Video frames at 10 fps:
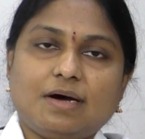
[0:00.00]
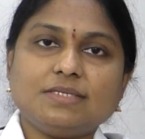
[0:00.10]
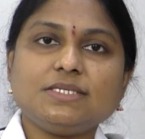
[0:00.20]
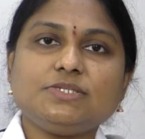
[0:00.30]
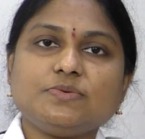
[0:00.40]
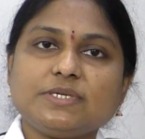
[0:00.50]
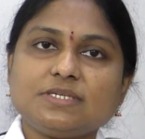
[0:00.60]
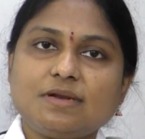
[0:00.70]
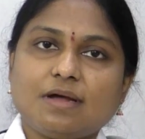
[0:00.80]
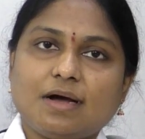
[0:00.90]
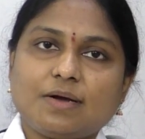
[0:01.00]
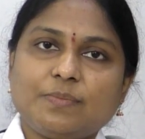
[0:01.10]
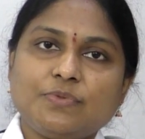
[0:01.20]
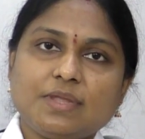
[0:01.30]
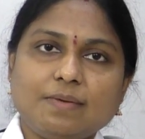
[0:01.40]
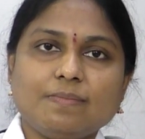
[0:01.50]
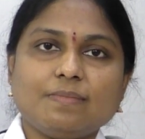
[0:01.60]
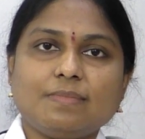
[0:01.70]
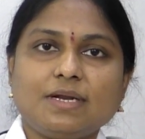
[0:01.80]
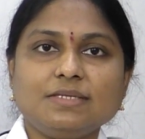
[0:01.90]
ఆ సిచ్యువేషన్ రాకముందే
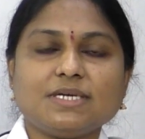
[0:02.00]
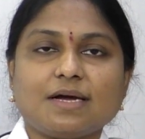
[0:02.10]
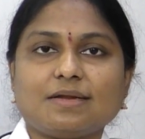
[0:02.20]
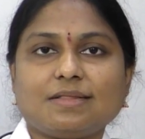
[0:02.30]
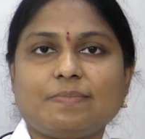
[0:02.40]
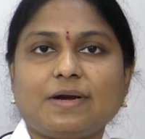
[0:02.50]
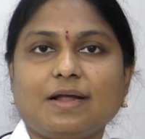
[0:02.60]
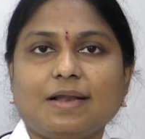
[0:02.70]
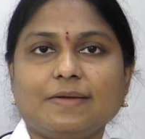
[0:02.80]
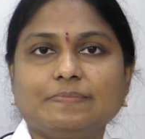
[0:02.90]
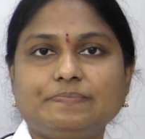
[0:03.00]
మనం జాగ్రత్త పడాలి